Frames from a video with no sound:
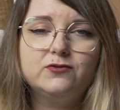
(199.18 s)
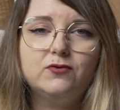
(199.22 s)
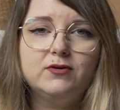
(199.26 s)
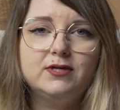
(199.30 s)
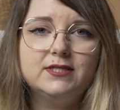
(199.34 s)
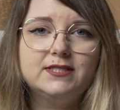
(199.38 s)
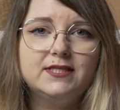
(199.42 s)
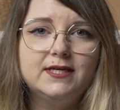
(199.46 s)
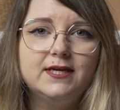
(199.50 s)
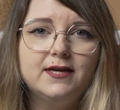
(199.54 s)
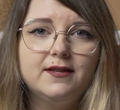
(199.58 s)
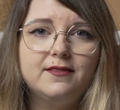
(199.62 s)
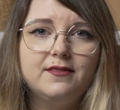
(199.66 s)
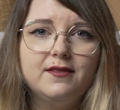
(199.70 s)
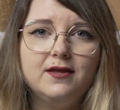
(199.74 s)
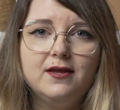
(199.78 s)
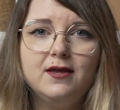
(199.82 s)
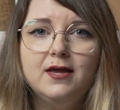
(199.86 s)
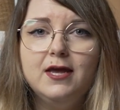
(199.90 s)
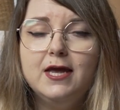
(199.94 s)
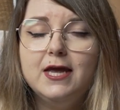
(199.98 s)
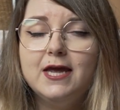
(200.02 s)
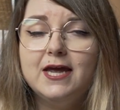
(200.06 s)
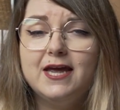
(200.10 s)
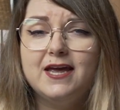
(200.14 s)
suele ser
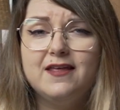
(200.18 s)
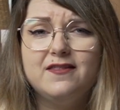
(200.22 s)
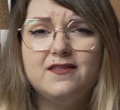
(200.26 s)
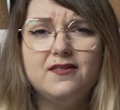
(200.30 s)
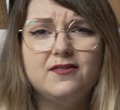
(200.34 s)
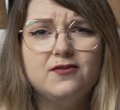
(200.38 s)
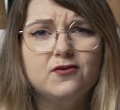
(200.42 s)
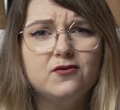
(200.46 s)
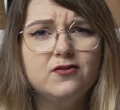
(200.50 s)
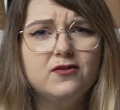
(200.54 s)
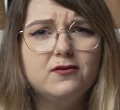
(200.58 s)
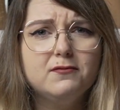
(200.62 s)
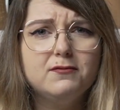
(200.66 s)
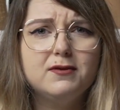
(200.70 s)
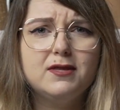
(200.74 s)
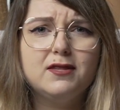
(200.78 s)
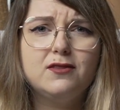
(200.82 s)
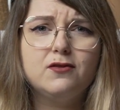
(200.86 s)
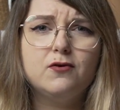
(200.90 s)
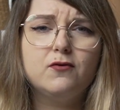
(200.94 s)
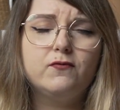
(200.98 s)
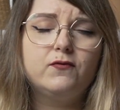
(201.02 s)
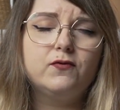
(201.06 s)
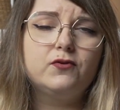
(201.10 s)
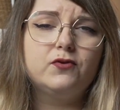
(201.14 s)
de edición de
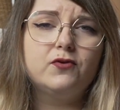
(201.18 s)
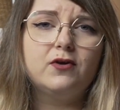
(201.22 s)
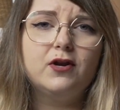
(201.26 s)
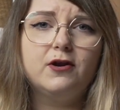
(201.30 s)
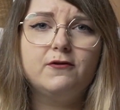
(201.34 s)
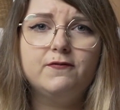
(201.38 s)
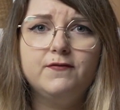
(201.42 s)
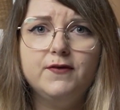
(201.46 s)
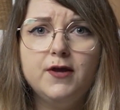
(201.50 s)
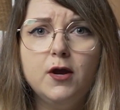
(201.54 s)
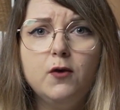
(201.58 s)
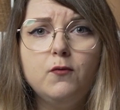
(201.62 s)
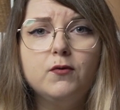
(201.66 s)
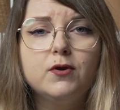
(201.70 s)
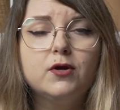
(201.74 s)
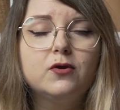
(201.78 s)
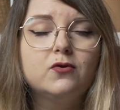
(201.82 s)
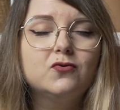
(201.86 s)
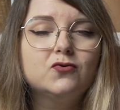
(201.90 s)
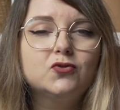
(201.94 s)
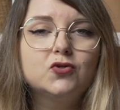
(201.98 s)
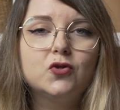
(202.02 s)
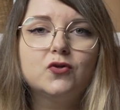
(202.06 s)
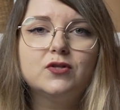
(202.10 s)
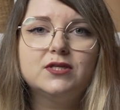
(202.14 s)
vídeo, fotografía o
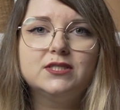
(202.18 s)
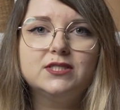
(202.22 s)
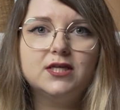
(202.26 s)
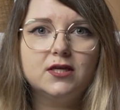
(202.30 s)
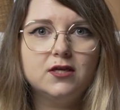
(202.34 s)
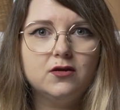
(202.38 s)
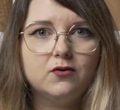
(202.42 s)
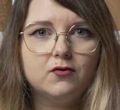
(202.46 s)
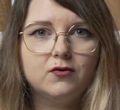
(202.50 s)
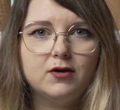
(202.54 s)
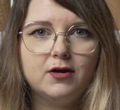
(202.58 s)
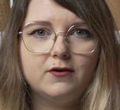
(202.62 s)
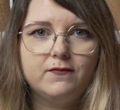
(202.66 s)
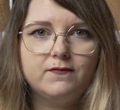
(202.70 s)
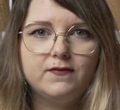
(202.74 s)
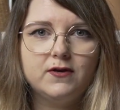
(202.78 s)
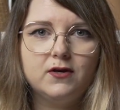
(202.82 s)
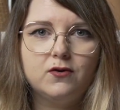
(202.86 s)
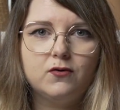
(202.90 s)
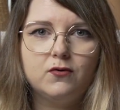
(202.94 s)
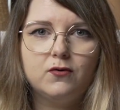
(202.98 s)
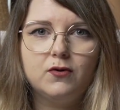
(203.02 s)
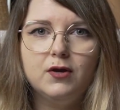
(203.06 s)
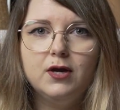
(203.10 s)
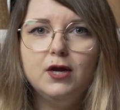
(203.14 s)
incluso diseño
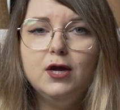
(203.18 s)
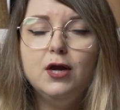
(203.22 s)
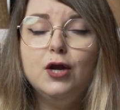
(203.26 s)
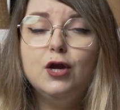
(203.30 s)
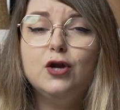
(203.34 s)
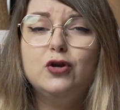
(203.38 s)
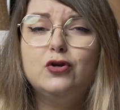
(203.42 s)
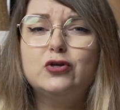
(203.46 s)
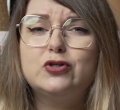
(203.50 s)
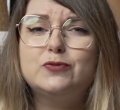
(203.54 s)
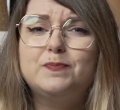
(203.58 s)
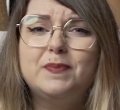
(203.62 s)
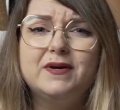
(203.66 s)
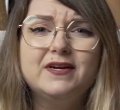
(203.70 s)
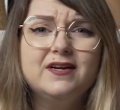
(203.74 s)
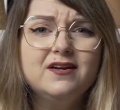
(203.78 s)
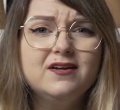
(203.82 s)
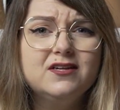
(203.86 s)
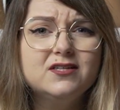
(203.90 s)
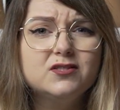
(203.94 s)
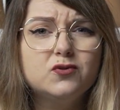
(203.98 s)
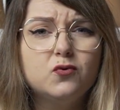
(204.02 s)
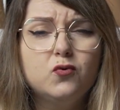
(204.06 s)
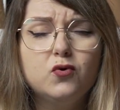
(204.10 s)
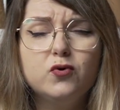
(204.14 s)
gráfico, los
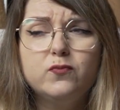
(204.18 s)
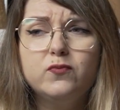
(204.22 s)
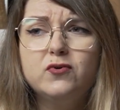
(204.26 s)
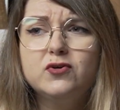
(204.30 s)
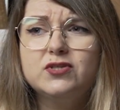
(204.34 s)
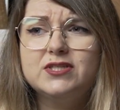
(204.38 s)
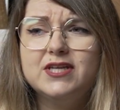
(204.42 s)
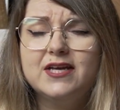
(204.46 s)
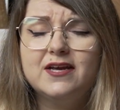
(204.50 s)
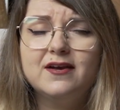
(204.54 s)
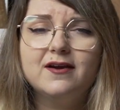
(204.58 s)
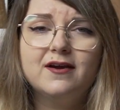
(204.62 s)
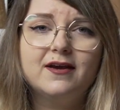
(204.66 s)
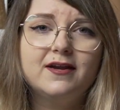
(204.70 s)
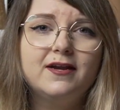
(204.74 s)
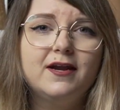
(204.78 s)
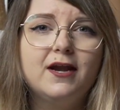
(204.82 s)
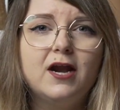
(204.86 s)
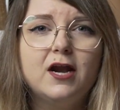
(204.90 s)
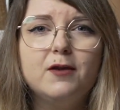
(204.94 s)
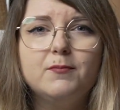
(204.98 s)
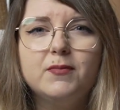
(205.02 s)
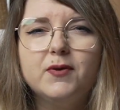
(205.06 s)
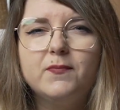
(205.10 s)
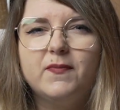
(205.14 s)
paneles curvos en
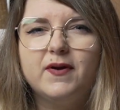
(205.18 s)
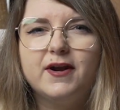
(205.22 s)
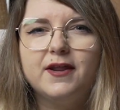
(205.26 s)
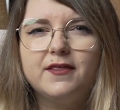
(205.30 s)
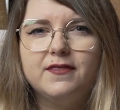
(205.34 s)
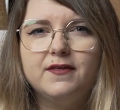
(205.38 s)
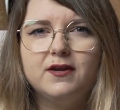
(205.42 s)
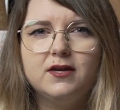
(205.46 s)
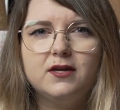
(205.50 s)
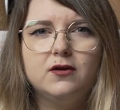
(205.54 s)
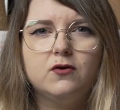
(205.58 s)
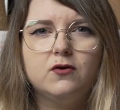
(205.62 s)
general me parecen